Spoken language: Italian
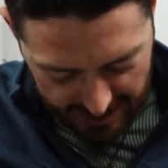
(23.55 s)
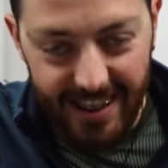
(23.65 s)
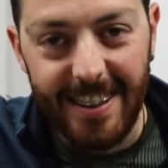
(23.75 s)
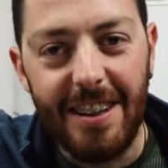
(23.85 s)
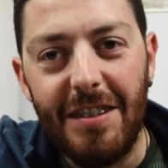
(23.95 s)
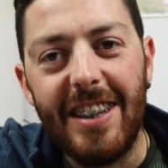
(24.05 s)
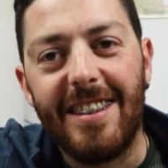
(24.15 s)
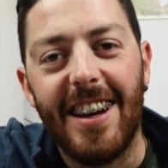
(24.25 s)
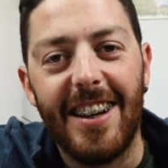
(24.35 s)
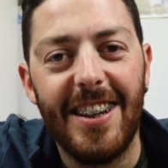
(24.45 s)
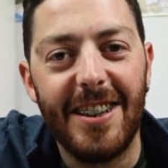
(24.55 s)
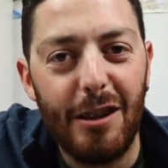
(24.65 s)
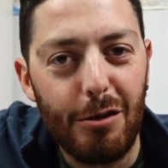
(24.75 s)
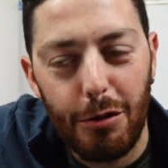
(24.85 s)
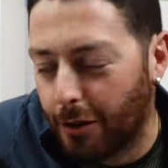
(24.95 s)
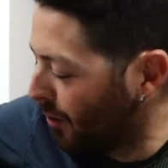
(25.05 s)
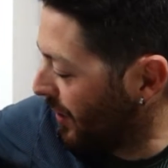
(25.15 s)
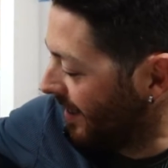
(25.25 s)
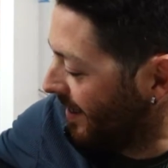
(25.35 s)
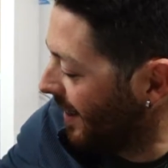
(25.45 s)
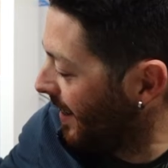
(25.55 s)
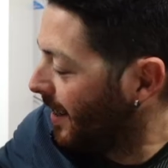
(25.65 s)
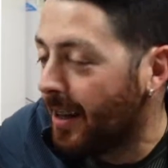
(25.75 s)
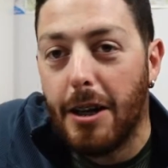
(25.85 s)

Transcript: in divisa da escursionista,